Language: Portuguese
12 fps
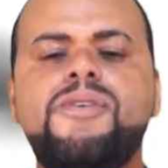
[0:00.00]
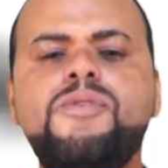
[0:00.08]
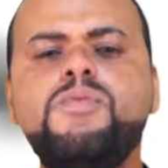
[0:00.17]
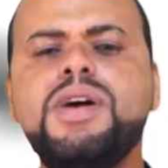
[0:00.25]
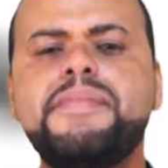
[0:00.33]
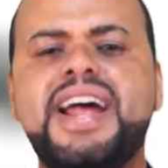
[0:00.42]

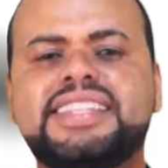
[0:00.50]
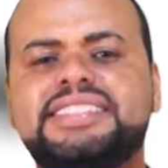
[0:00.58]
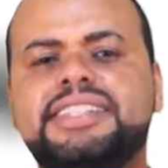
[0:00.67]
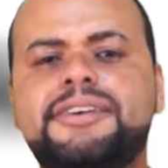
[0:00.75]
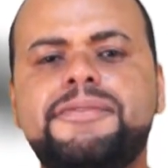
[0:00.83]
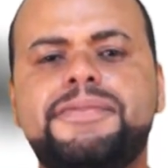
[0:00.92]
Um
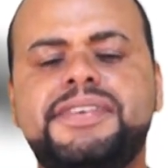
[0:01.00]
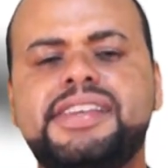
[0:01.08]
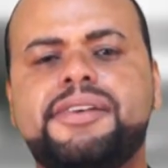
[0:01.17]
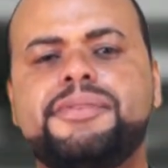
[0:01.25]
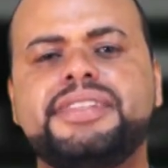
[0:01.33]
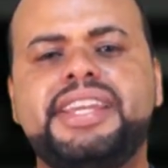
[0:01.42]
abração,
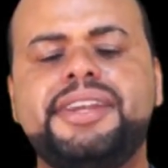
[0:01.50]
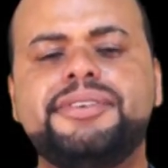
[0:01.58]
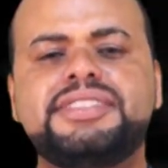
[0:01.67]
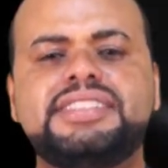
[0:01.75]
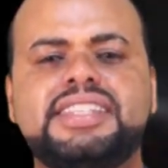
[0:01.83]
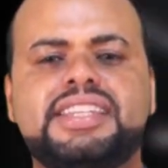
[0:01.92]
fica com
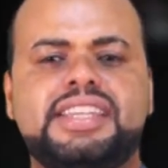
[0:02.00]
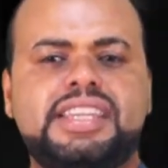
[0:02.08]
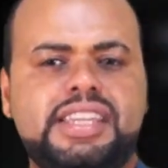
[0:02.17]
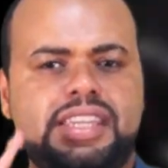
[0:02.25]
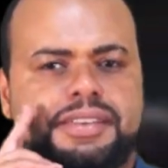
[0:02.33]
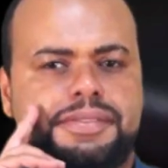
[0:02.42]
Deus
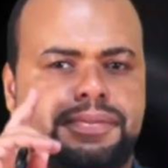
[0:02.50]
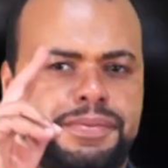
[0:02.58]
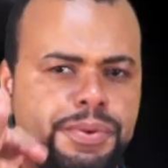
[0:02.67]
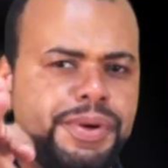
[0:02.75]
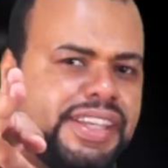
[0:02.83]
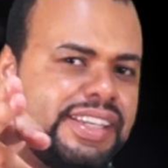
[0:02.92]
e
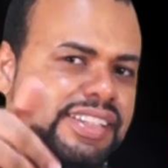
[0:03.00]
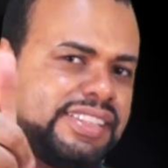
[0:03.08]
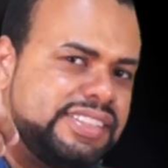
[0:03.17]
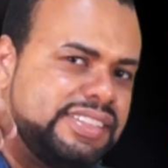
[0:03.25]
fui!